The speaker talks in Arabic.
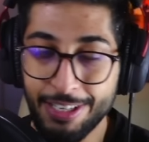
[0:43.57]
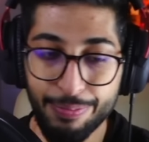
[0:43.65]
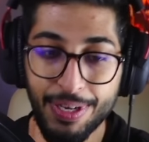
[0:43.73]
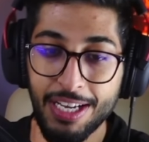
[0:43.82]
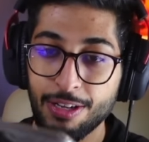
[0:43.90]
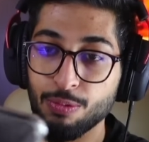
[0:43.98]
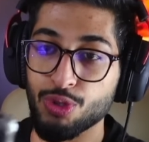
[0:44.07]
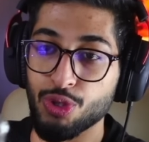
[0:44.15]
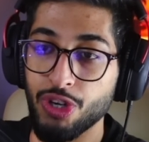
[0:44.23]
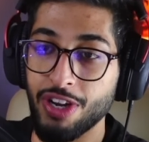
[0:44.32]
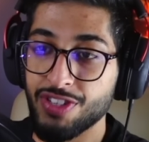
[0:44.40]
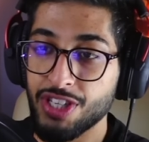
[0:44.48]
اللعبه
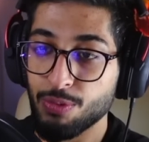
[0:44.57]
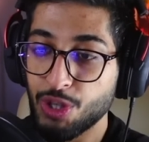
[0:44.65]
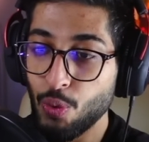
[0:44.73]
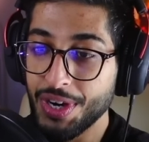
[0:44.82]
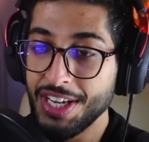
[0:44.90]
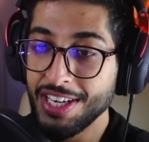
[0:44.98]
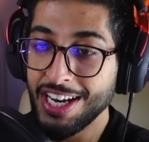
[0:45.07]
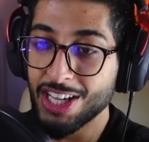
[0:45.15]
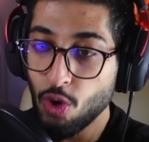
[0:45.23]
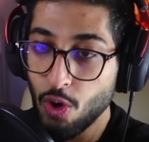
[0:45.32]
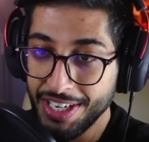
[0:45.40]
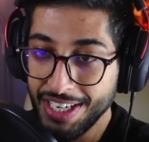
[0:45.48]
المز... نفس المطورين
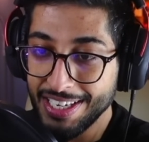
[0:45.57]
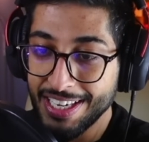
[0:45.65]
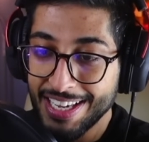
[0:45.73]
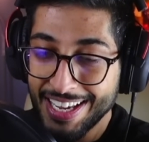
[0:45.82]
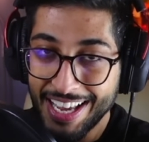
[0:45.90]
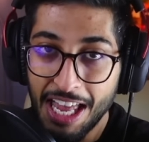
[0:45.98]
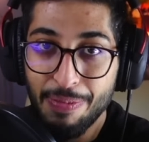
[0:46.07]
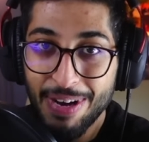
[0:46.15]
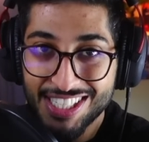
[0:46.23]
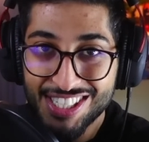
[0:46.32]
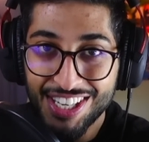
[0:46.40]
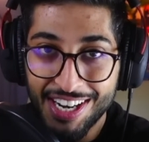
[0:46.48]
اعطوني
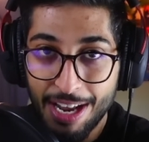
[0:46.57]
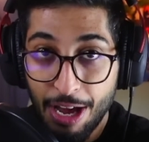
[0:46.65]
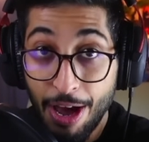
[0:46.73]
كلمات سر